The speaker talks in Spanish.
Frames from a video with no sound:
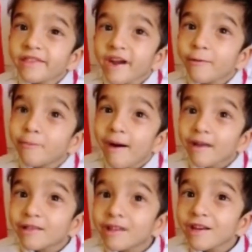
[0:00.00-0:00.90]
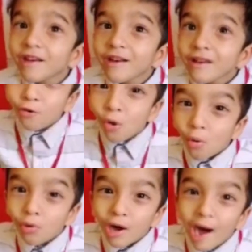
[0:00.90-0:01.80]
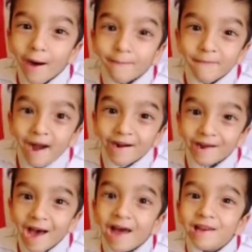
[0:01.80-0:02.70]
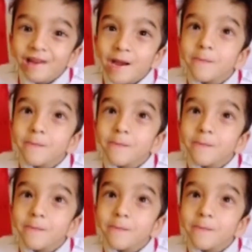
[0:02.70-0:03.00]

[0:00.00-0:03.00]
José de San Martín proclamó